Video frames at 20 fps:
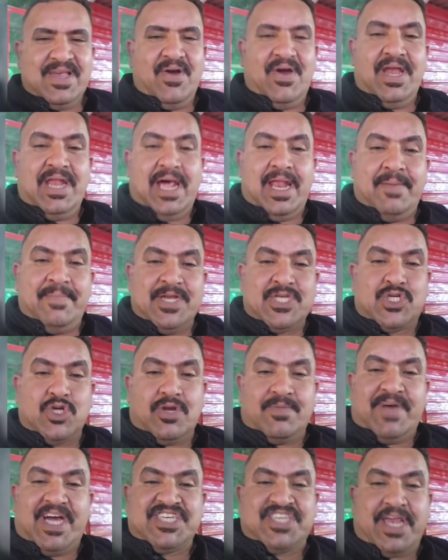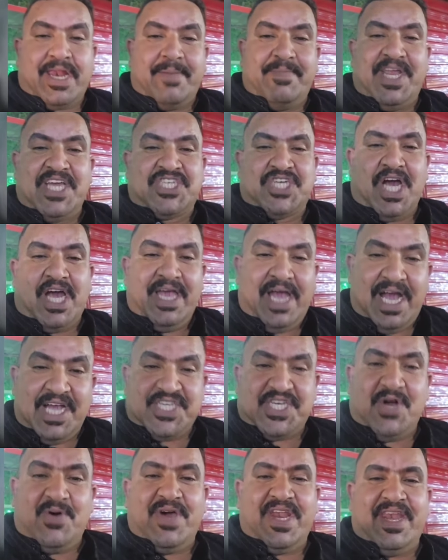سوينا له منشور ما شربنا شاي
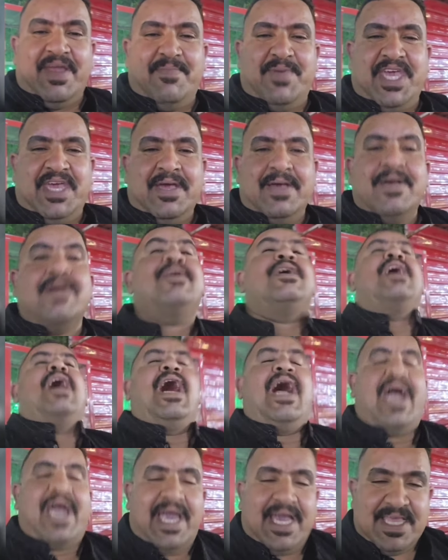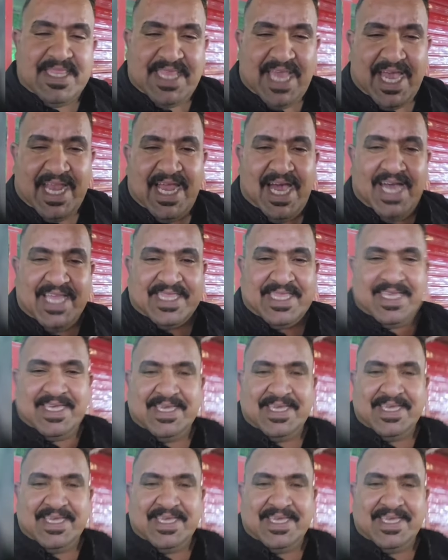هاي شاورنا بيه اخذ دغلات